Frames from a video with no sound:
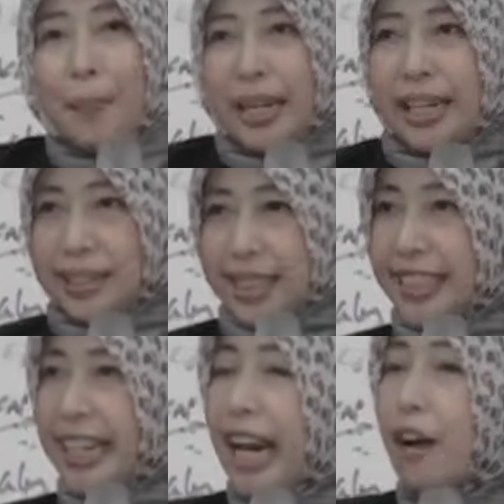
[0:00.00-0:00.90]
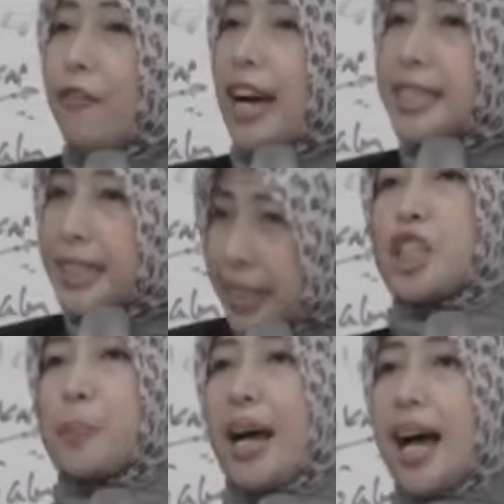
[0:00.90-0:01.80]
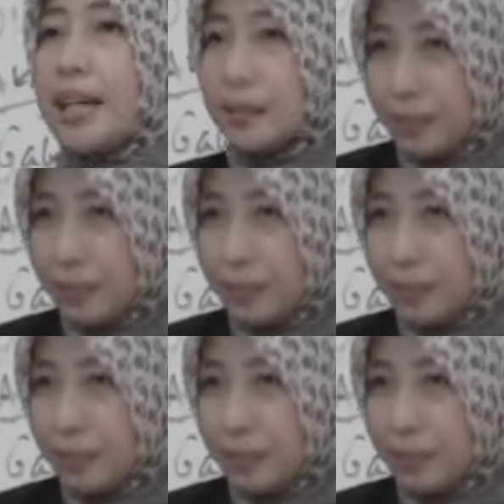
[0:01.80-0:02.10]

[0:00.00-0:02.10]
ngalamin sesak nafas, asma,